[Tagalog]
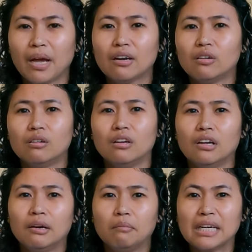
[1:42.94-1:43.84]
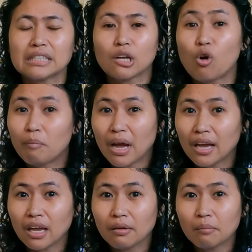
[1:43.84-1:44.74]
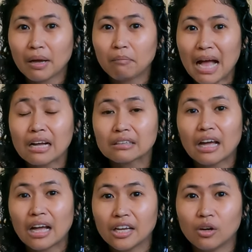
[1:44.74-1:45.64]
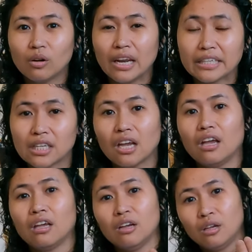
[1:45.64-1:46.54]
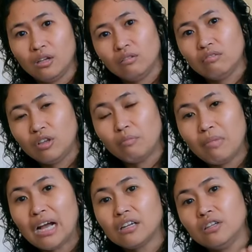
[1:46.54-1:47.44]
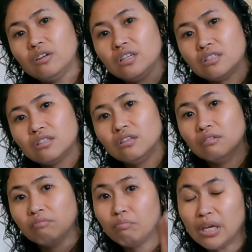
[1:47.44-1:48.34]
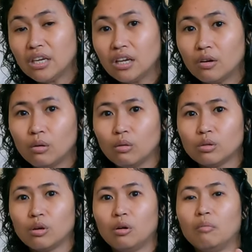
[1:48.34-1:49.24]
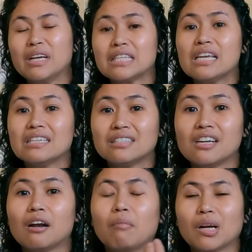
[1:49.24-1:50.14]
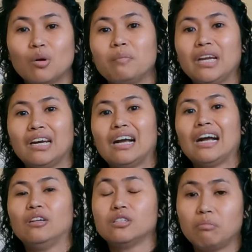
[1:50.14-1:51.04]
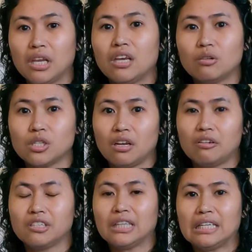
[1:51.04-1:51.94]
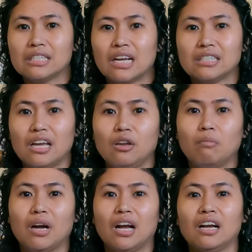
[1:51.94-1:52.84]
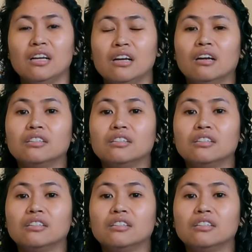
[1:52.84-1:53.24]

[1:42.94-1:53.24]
Pero mas kung may may bank na kayo, like say yung bank nyo is BDO. So, mas easier mag-open ng account sa BDO Securities kasi yung mga